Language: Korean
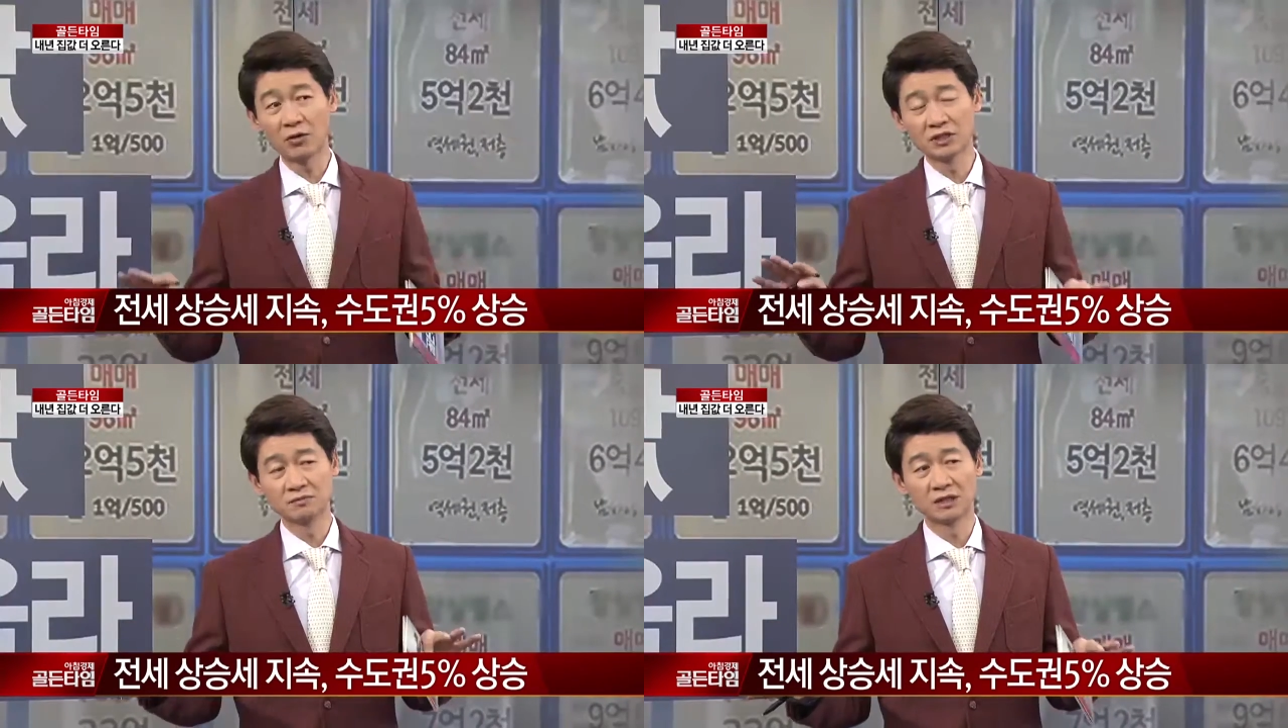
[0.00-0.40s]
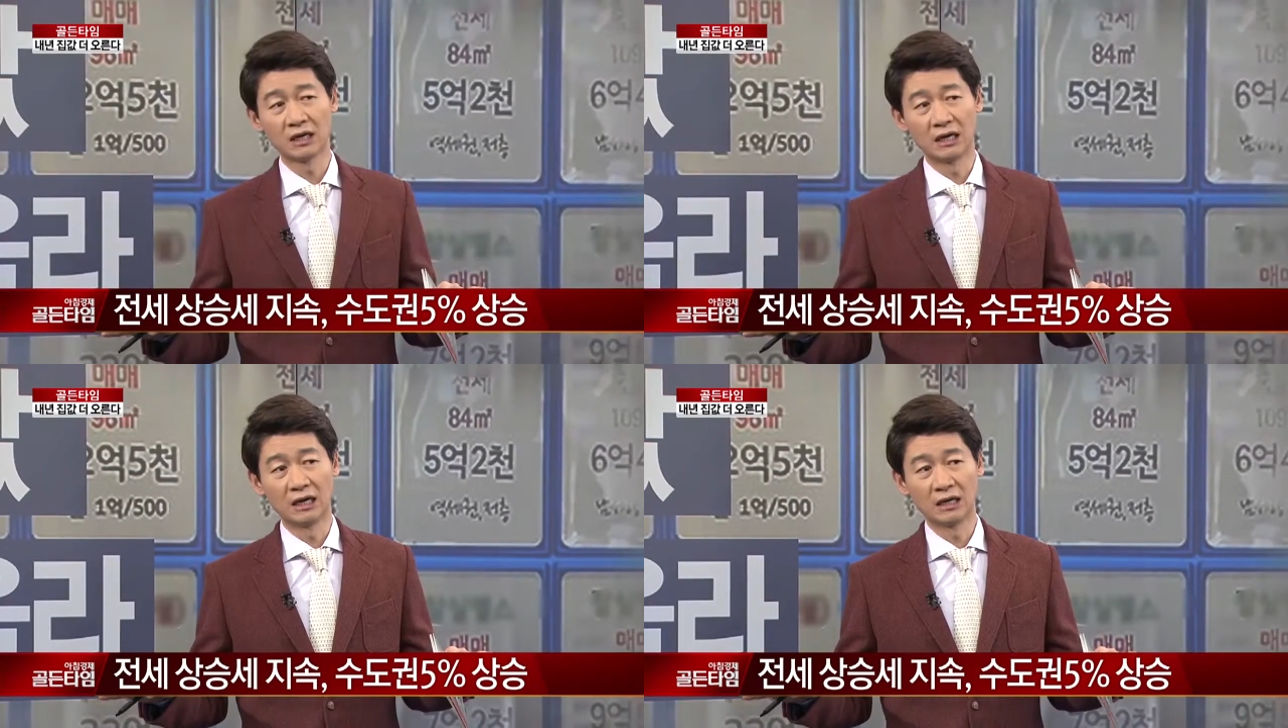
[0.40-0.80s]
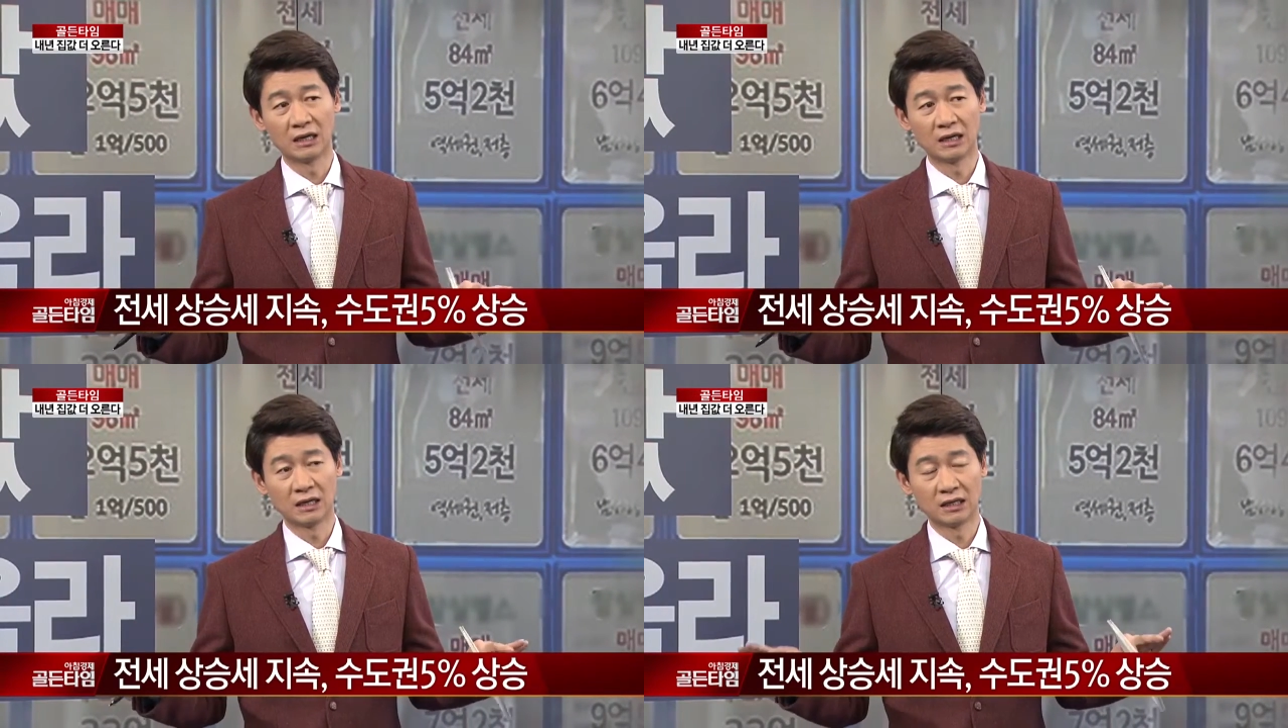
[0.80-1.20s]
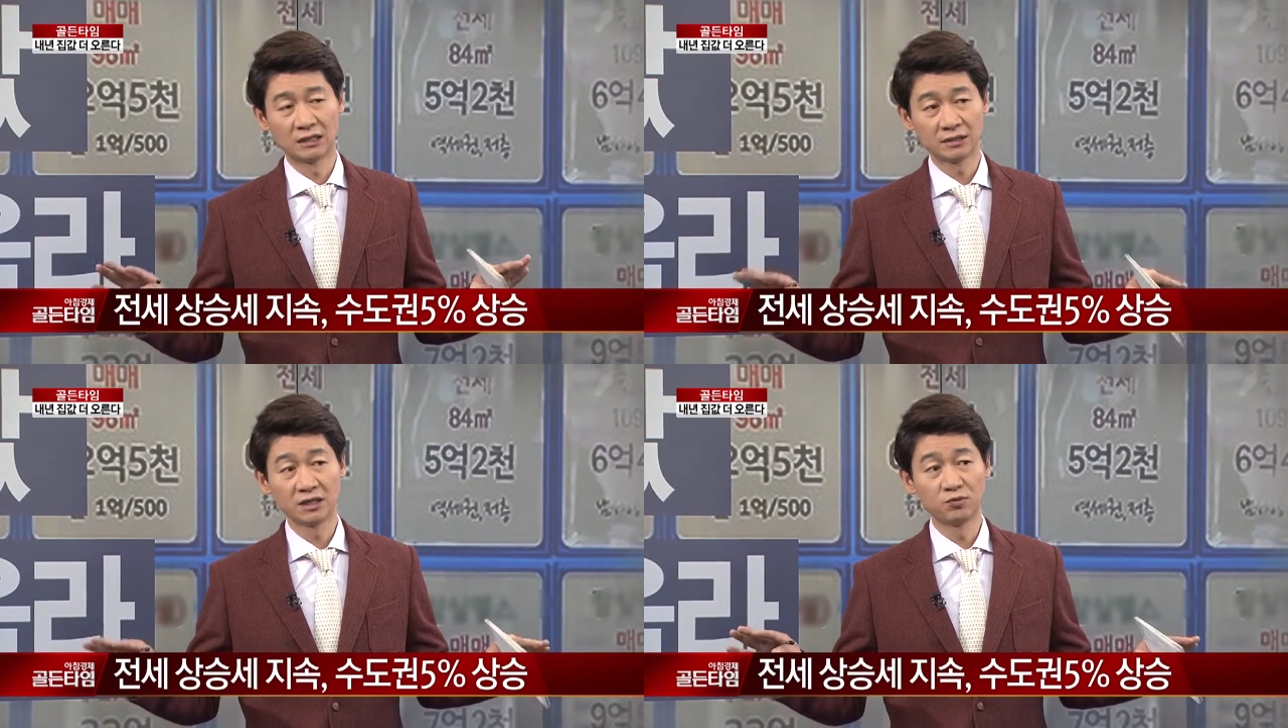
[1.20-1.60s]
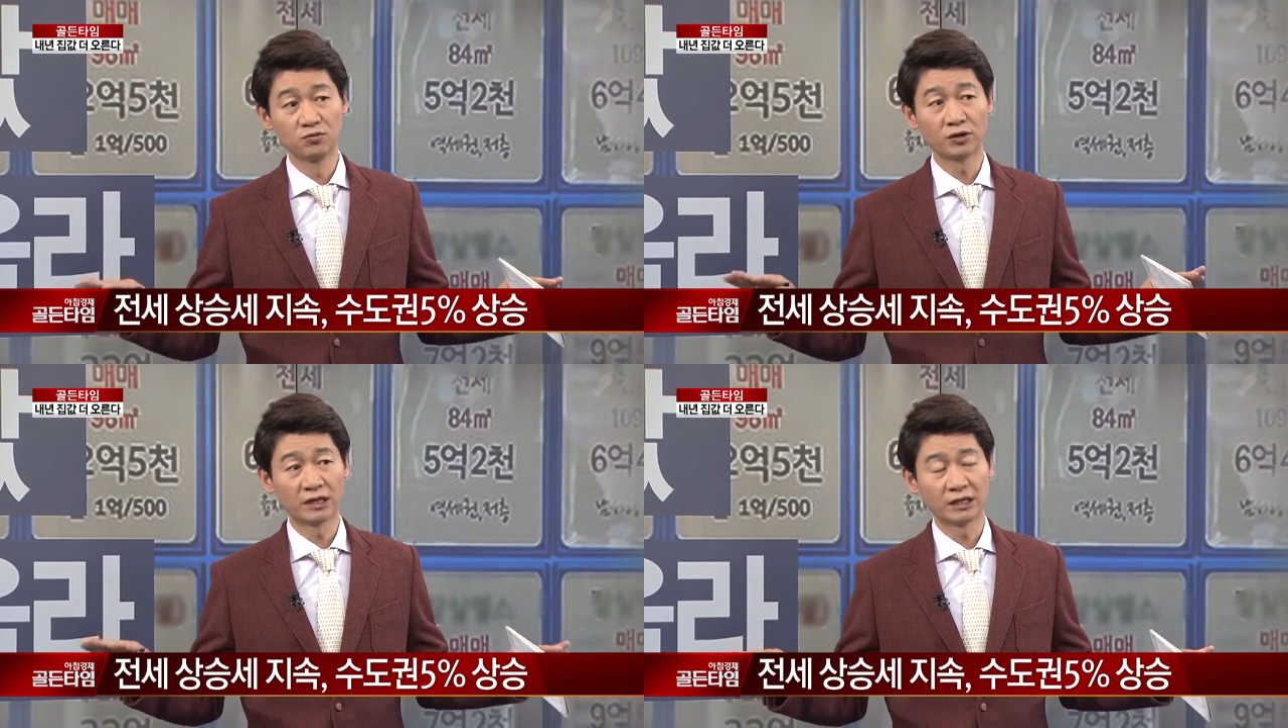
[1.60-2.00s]
하고 있습니다. 네. 아, 설이
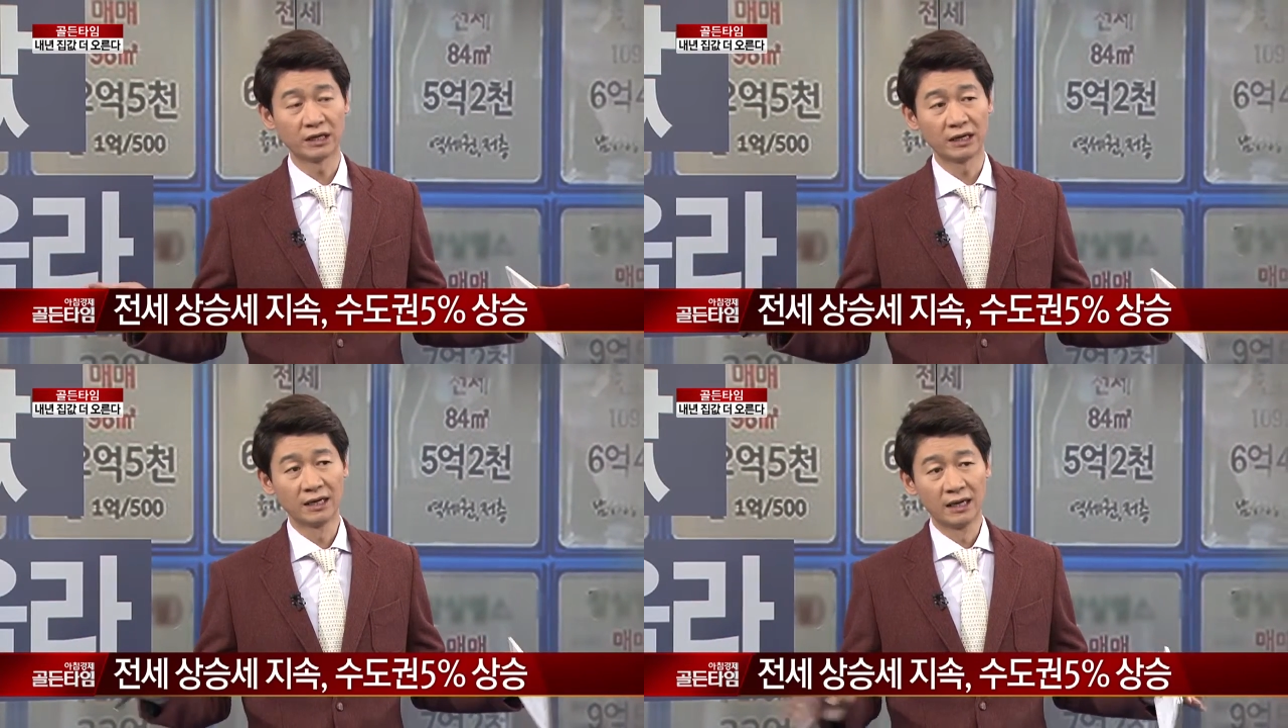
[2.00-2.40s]
분분한데